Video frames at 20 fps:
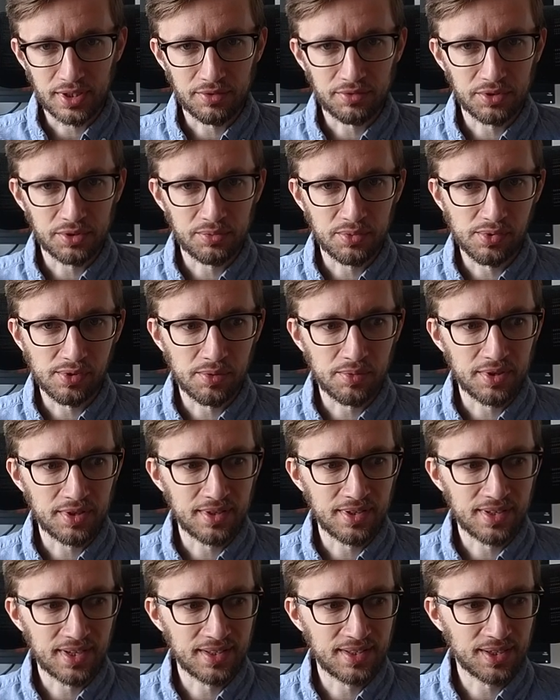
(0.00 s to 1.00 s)
nawet byłem
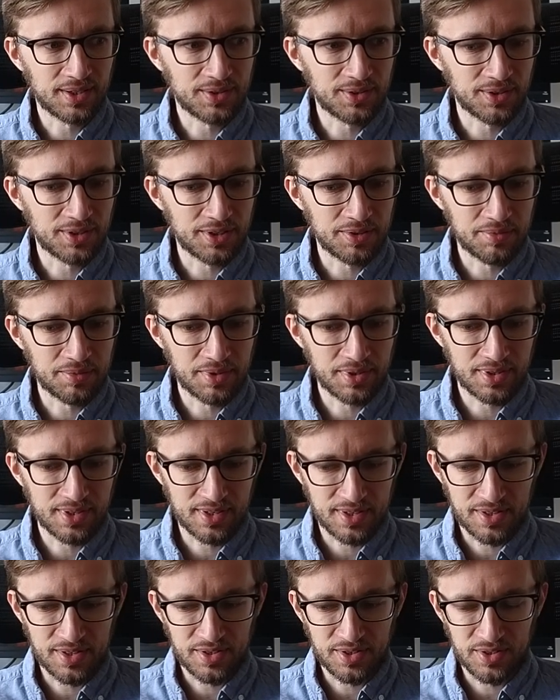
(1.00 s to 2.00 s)
jej redaktorem
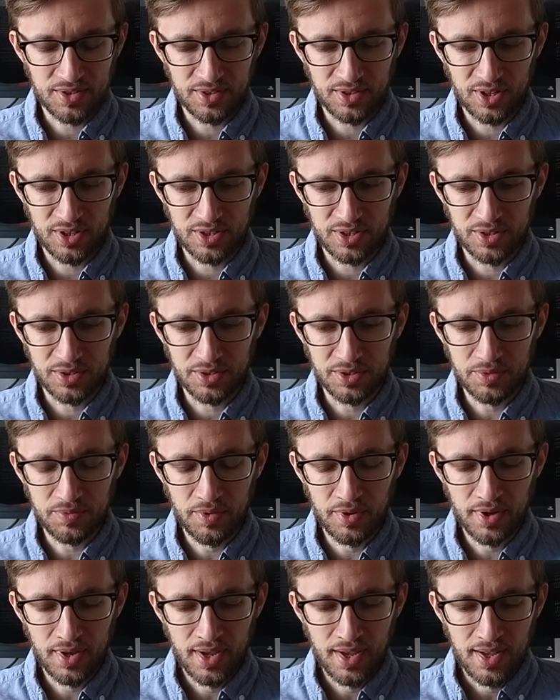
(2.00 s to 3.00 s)
e, e, naczelnym.